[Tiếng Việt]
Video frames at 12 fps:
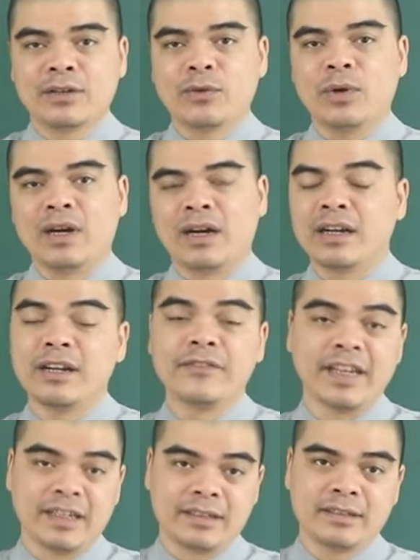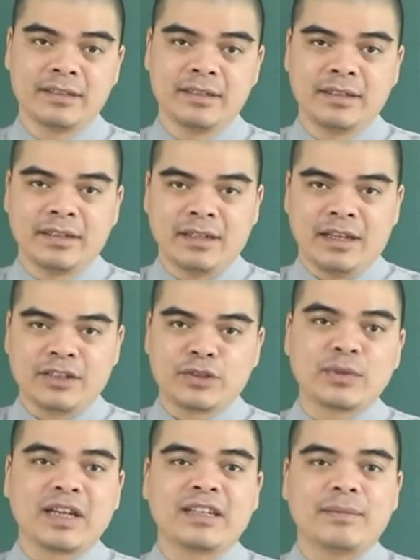của người Việt.
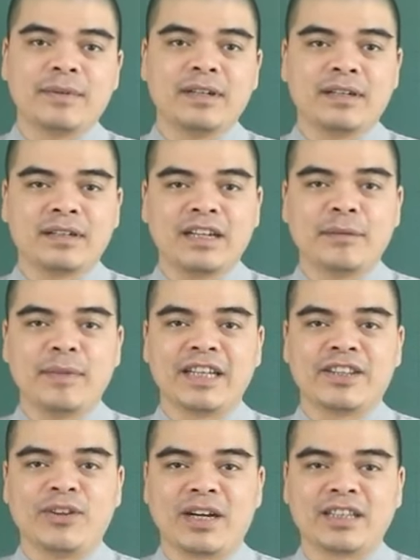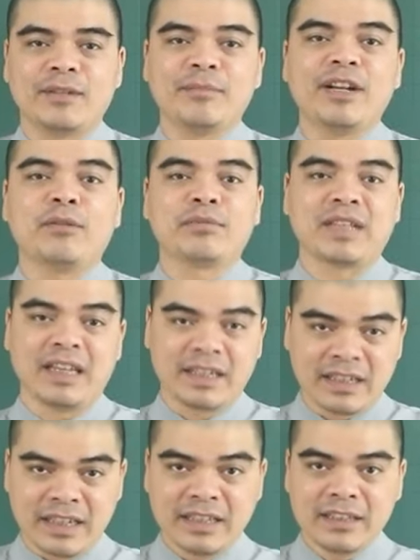Chúng ta thắp hương để bày tỏ cái tấm lòng thành
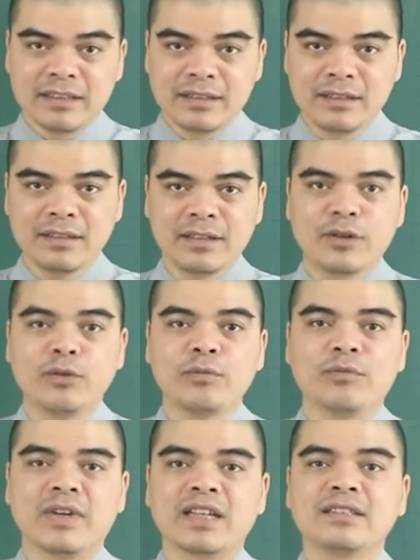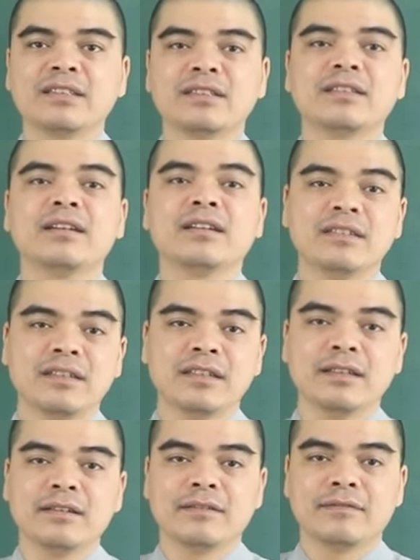kính cùng với cái sự thương
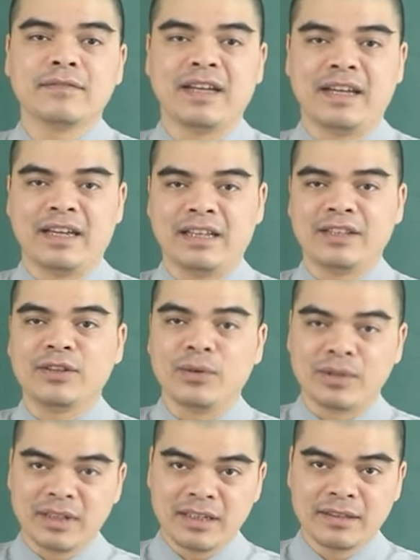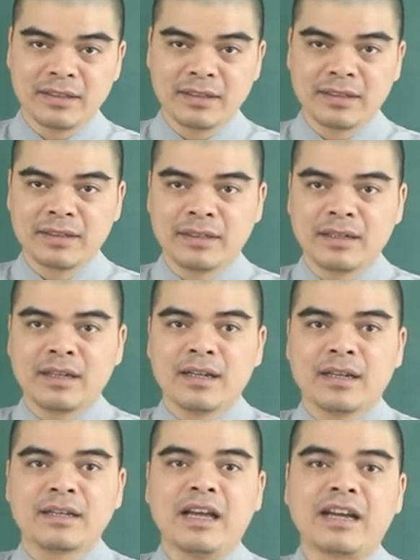nhớ về tổ tiên
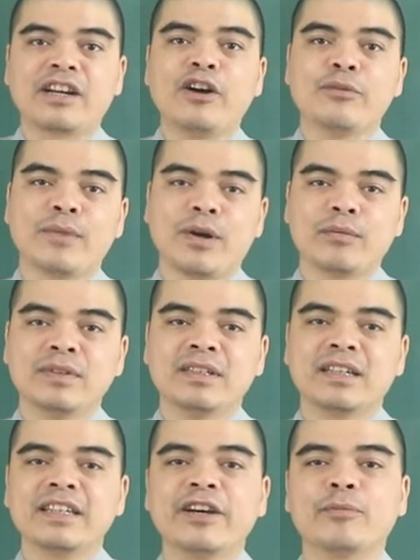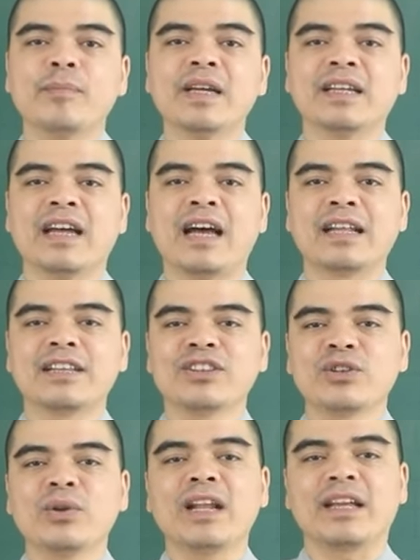để cầu mong những cái điều bình an
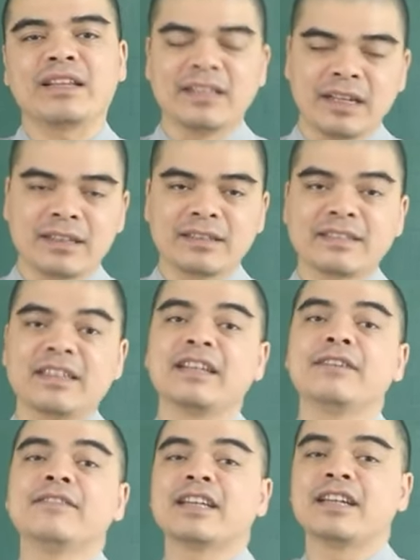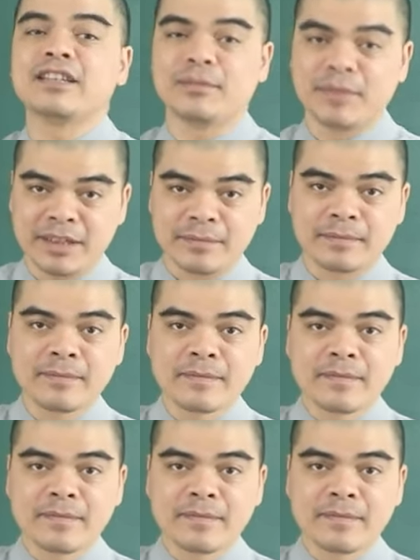tốt lành nhất sẽ đến với gia đình nhà mình.